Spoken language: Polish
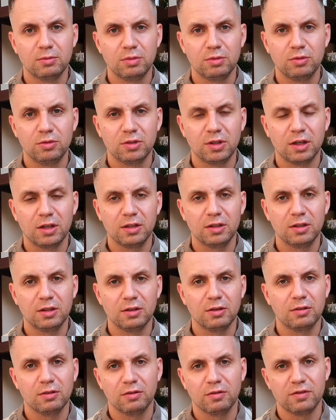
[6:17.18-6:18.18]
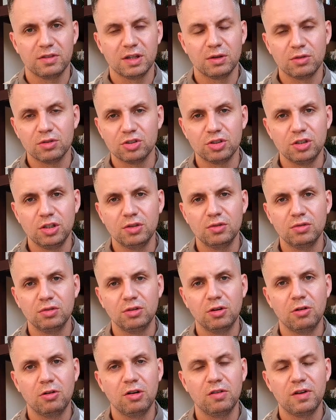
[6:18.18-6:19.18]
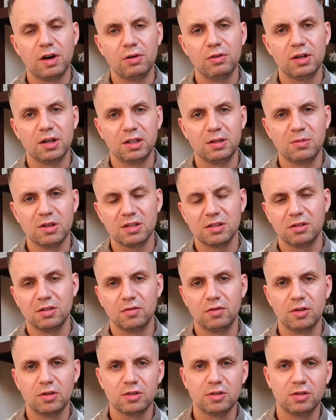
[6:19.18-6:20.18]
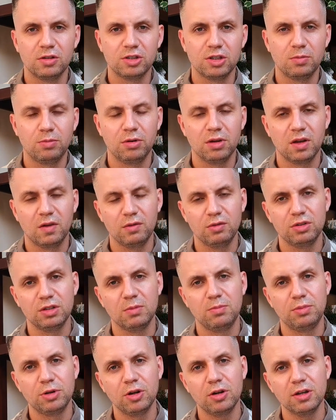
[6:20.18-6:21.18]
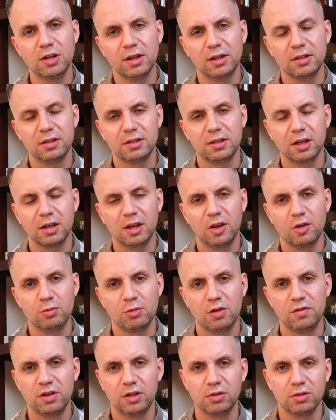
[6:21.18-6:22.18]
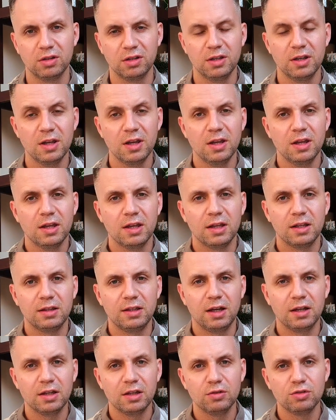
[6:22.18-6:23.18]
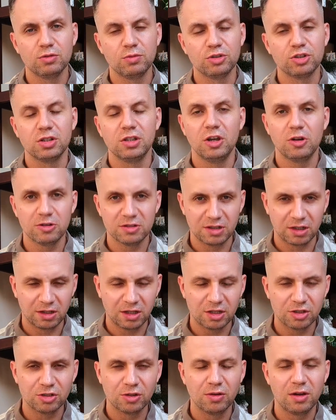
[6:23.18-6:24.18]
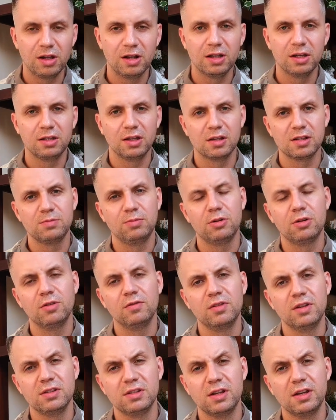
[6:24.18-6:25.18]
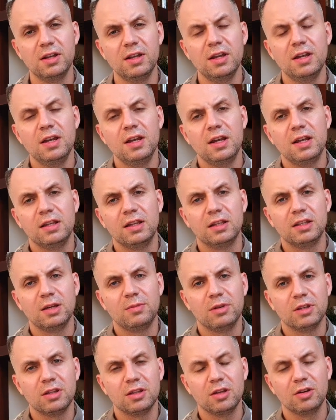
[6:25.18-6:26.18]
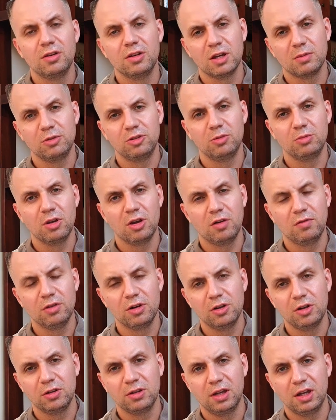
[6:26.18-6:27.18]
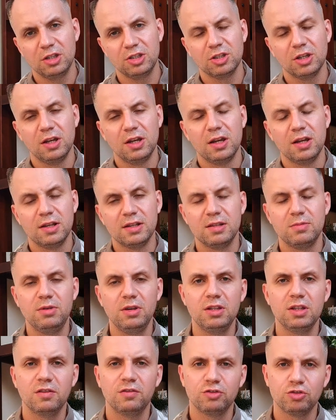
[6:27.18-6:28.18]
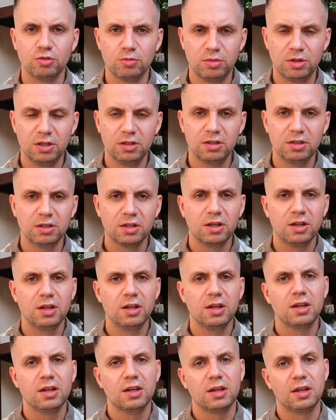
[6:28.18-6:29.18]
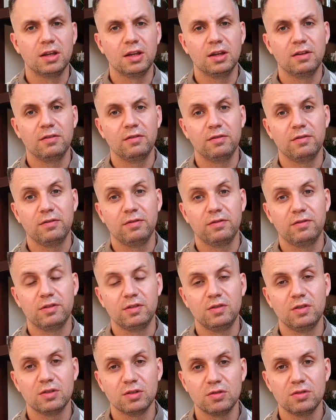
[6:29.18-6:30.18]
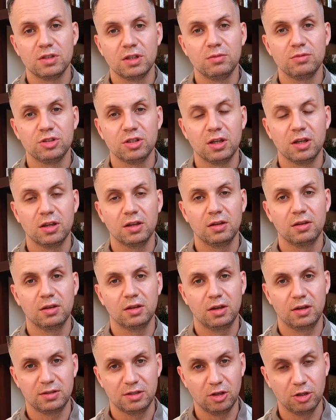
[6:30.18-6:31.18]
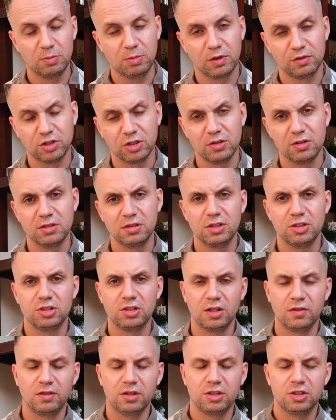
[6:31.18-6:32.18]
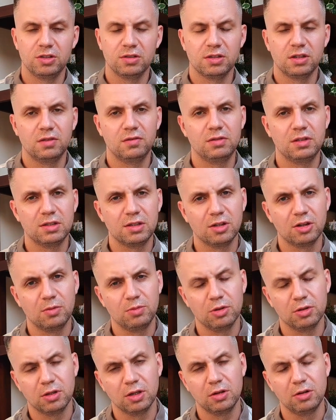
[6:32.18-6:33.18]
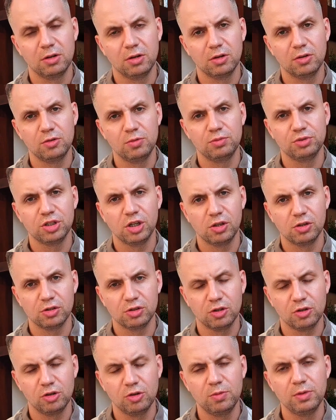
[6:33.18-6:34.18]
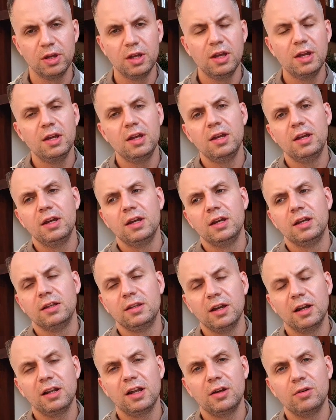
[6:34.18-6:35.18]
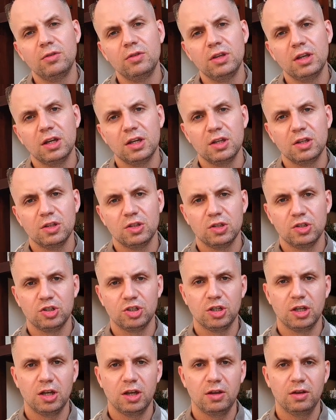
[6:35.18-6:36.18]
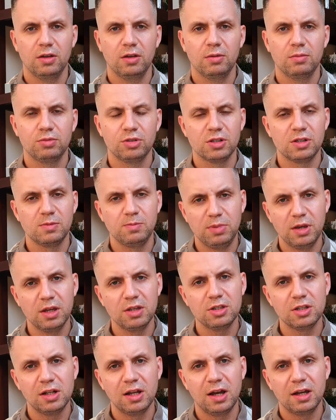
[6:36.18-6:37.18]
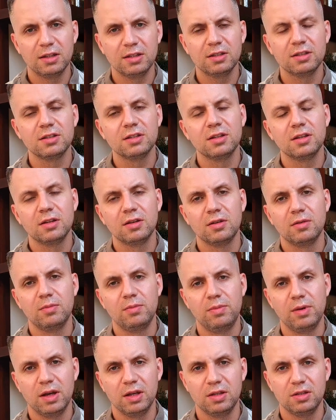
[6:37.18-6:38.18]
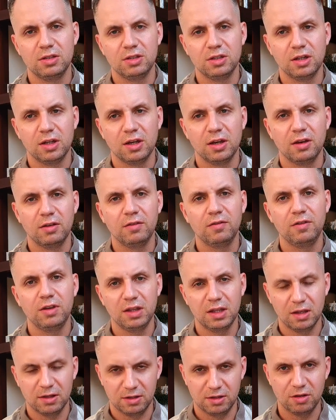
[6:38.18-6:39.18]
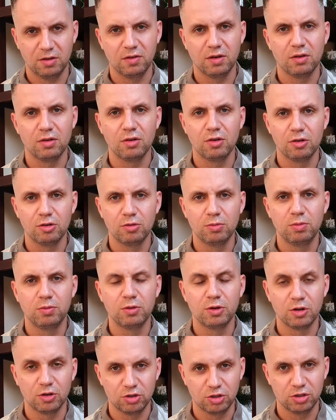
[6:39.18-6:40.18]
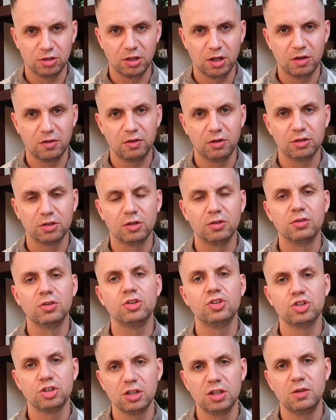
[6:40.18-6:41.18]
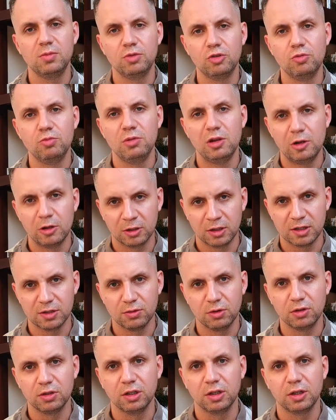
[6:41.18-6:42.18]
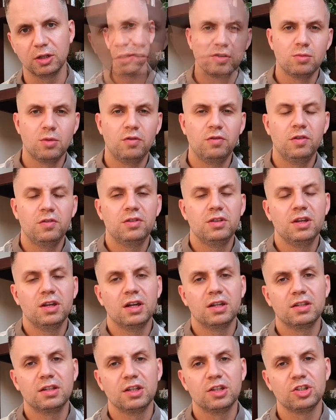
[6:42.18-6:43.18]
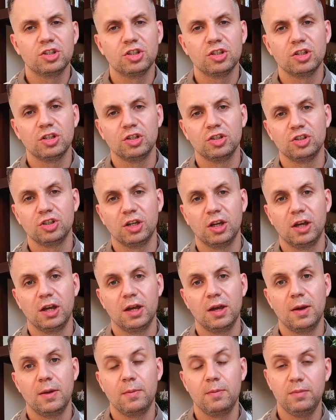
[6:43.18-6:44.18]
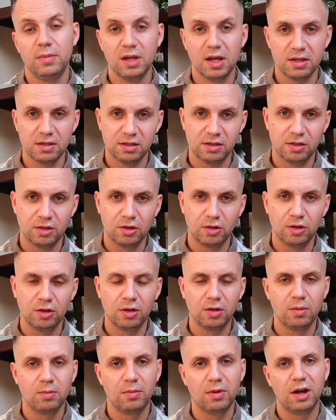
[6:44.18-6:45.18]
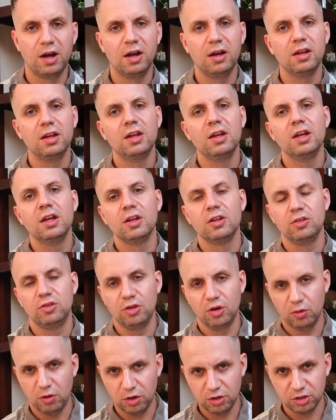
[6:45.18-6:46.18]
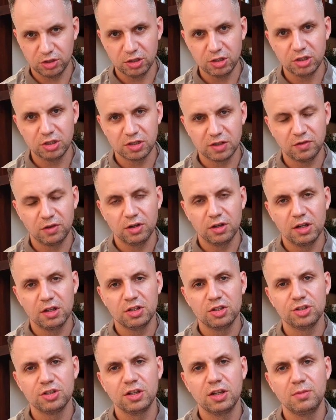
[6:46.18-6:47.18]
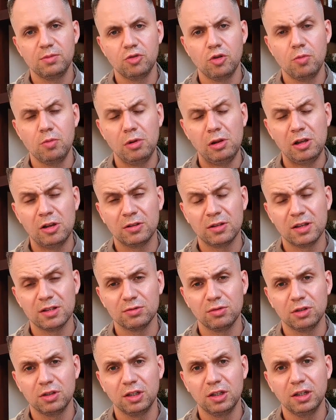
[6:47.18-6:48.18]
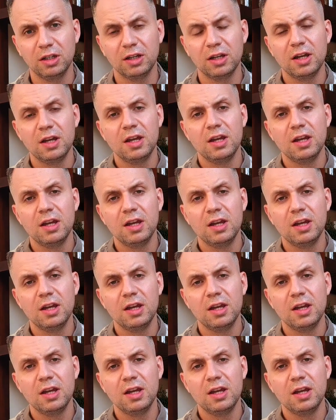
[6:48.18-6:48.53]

y, tutaj w załączniku do uchwały Rady Miasta Nowego Sącza pojawił się projekt takiej umowy, który daje już może nie ostateczną, ale jednak sporą wiedzę na temat tego, jakby to miało wyglądać. Zbigniew Szubryt y, w związku z tym, że chce od 1 stycznia 2025 roku przejąć klub, deklaruje, że przez 5 lat będzie finansował klub rocznie kwotą 3,5 miliona złotych. Z umowy wynika też, że miasto ma dołożyć swoje 3,5 miliona złotych,